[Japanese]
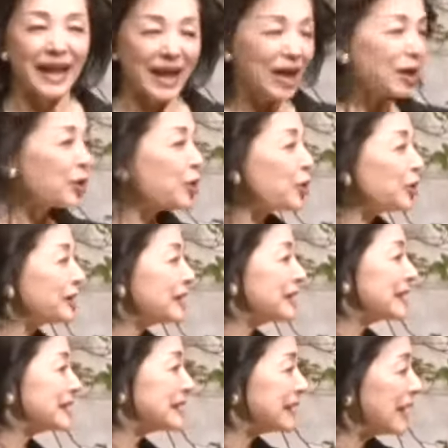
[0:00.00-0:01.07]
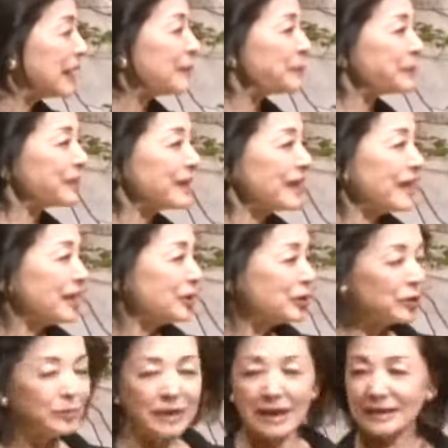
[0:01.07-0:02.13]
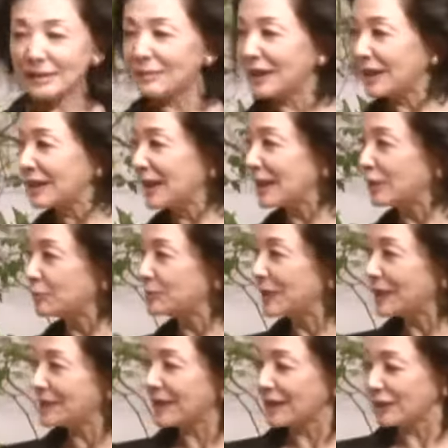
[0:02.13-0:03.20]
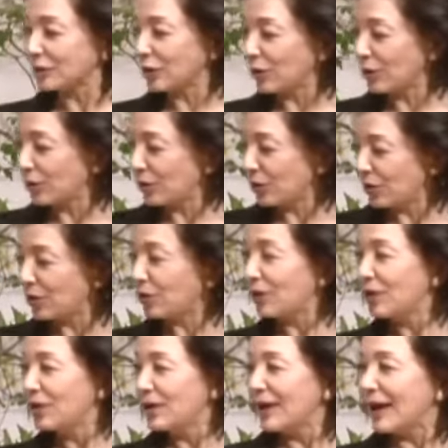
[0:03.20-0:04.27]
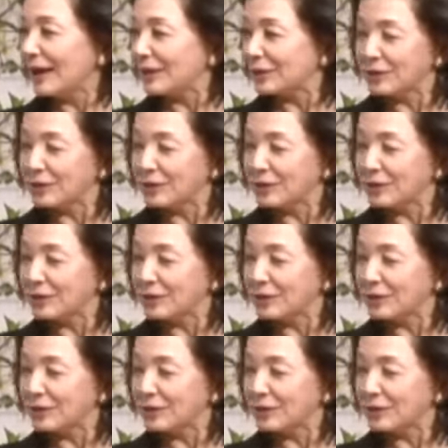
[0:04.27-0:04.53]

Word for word: 会員になっていただきますと桜ライブ「君の一歩が明